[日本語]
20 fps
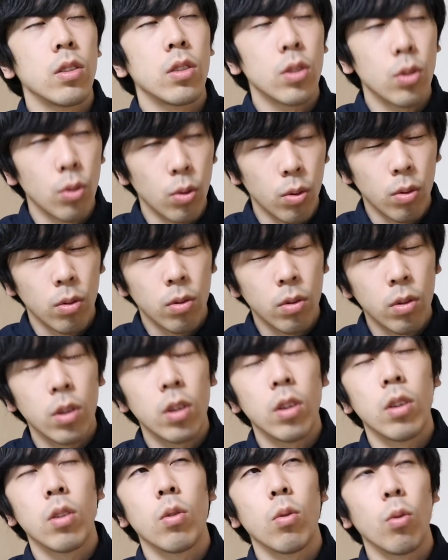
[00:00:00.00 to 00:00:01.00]
そう
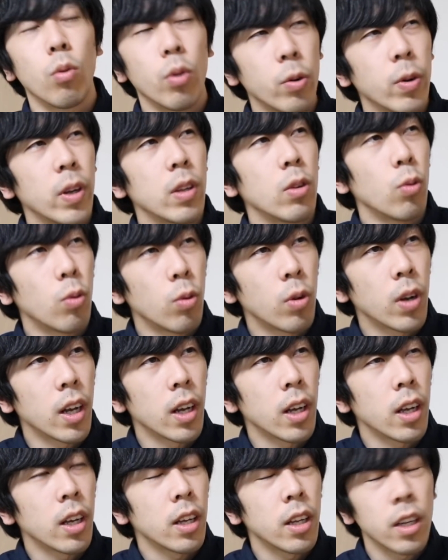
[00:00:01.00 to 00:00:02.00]
これは動画
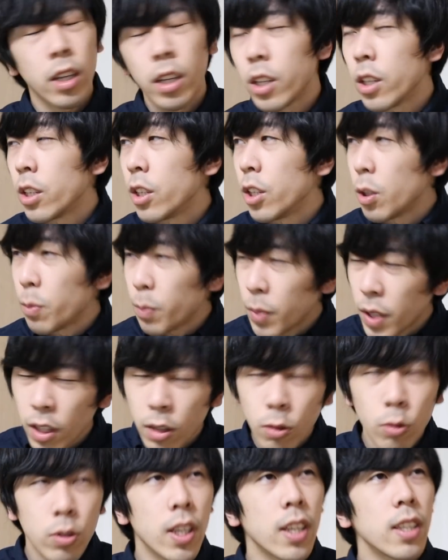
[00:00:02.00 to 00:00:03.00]

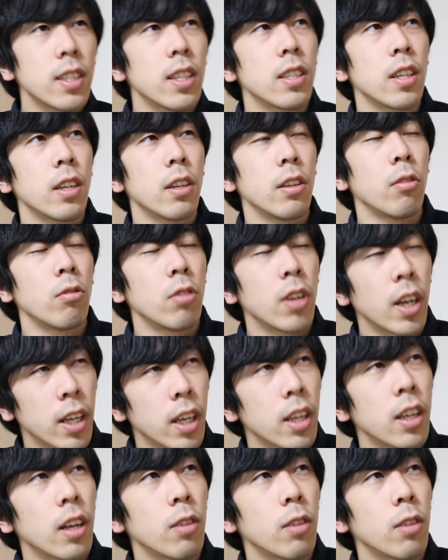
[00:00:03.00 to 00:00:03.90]
リピート再生されてるだけ